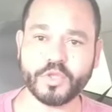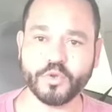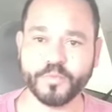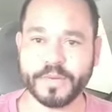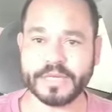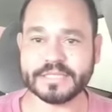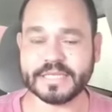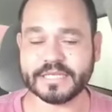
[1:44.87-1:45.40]
e o
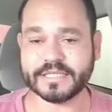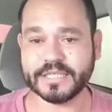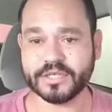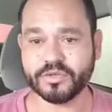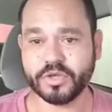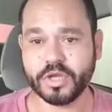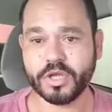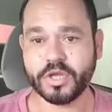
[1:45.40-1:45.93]

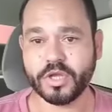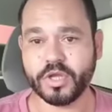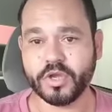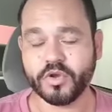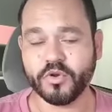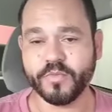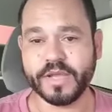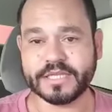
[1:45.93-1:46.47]
passageiro
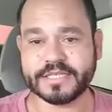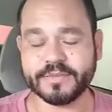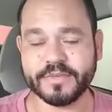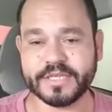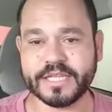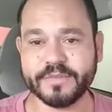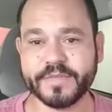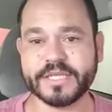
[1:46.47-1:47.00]
começa a
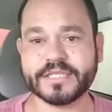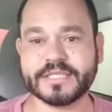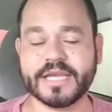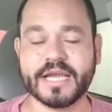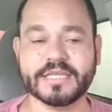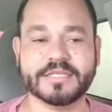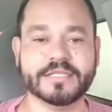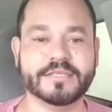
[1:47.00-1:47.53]
mandar
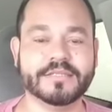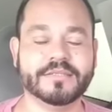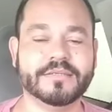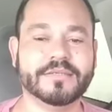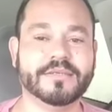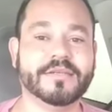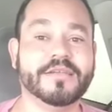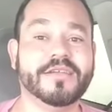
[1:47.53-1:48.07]
mensagem.
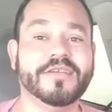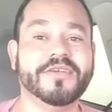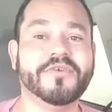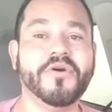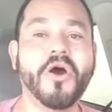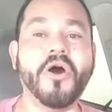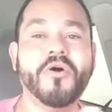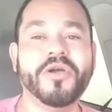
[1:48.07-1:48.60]

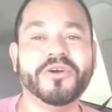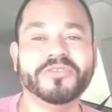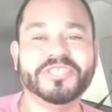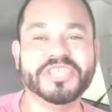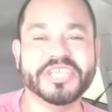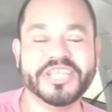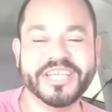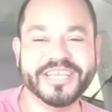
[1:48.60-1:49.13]
Ou eu
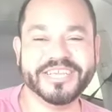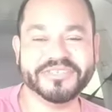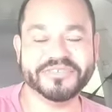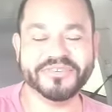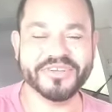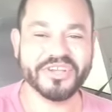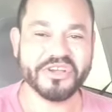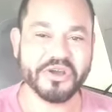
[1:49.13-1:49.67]
dirijo
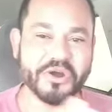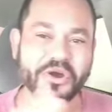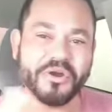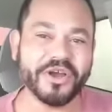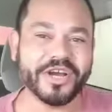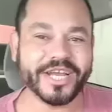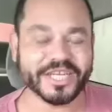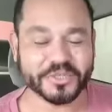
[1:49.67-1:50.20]
ou
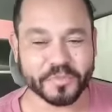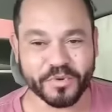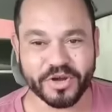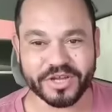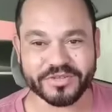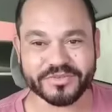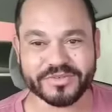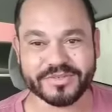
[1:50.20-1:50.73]
eu
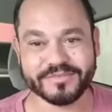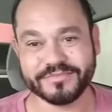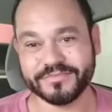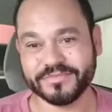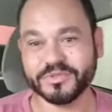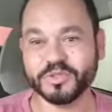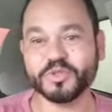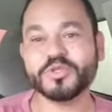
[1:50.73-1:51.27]
respondo.
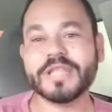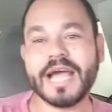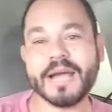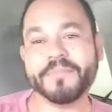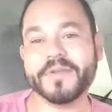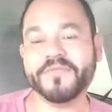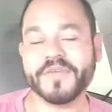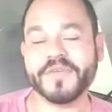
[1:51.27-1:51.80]
Não
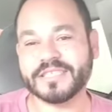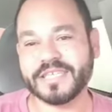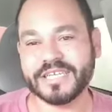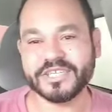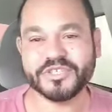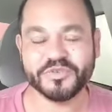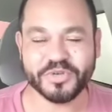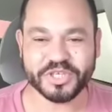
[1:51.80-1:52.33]
dá para fazer
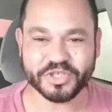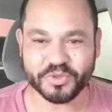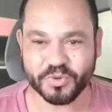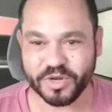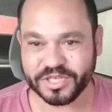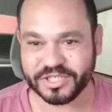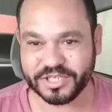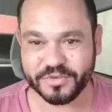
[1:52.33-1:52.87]
as duas
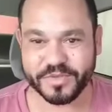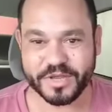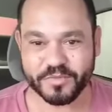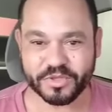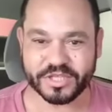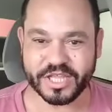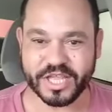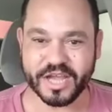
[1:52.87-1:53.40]
coisas ao
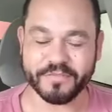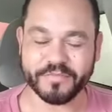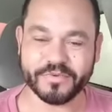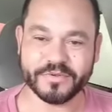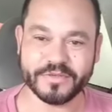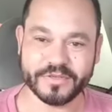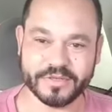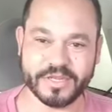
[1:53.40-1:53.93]
mesmo tempo,
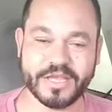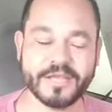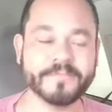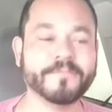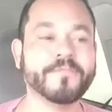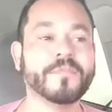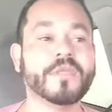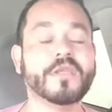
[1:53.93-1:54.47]
né?
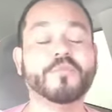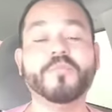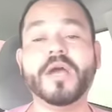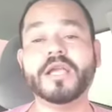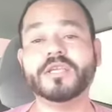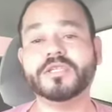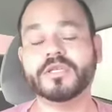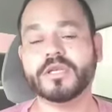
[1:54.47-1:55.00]

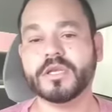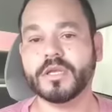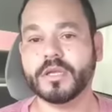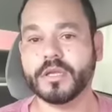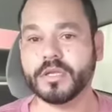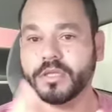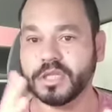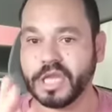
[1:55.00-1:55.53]
Mas
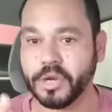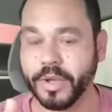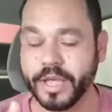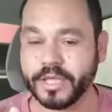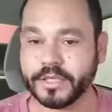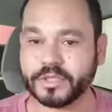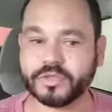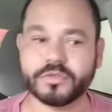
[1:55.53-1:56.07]
não
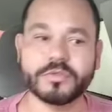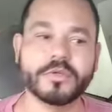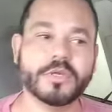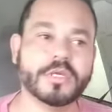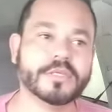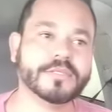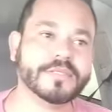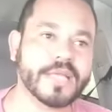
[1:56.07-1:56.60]
é isso.
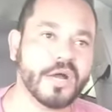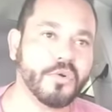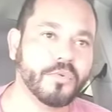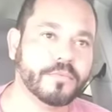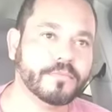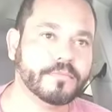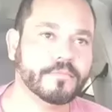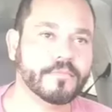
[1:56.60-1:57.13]

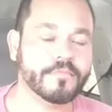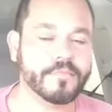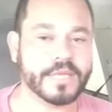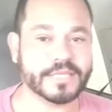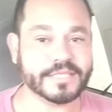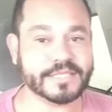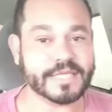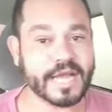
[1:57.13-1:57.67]
São
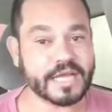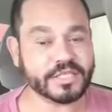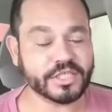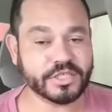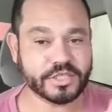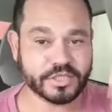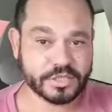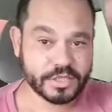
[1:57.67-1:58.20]

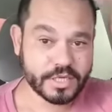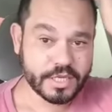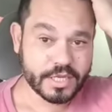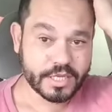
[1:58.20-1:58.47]
mensagens